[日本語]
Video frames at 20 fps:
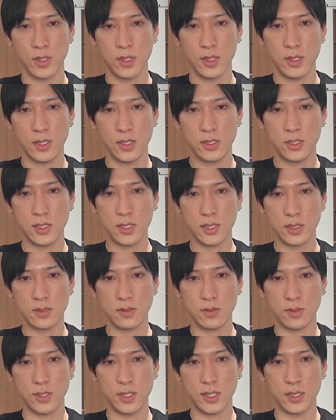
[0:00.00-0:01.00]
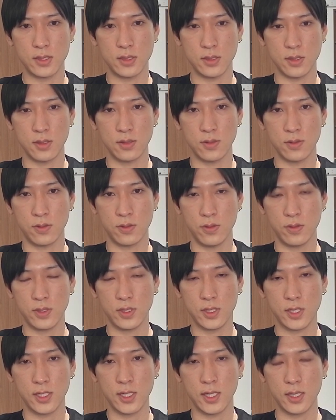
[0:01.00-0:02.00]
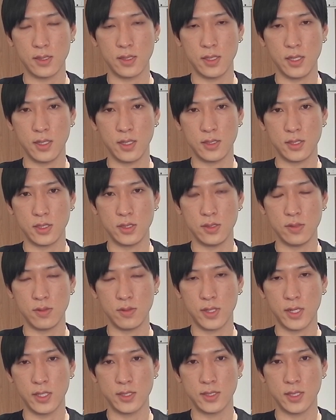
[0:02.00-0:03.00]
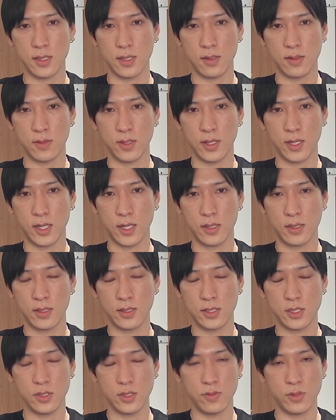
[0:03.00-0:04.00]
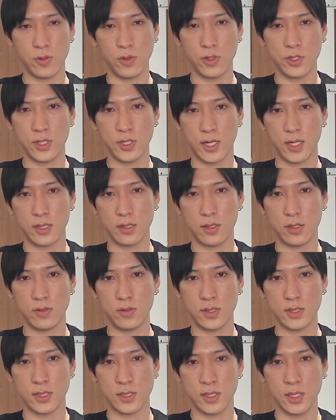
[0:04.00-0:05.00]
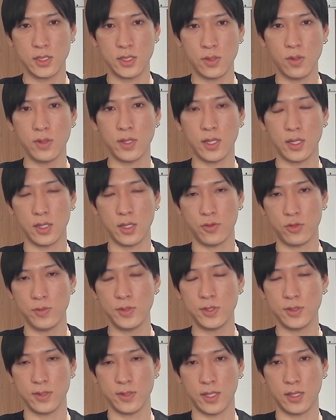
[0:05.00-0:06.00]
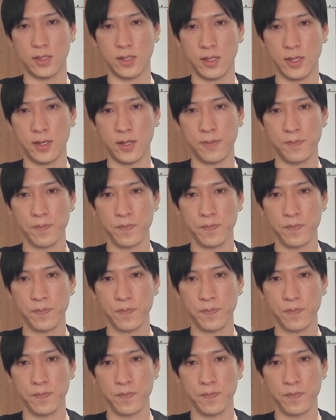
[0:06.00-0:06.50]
1月と2月のこの期間に信用改ざんで信用取引で買ってる人たちは全員損なんで、含み損なんで、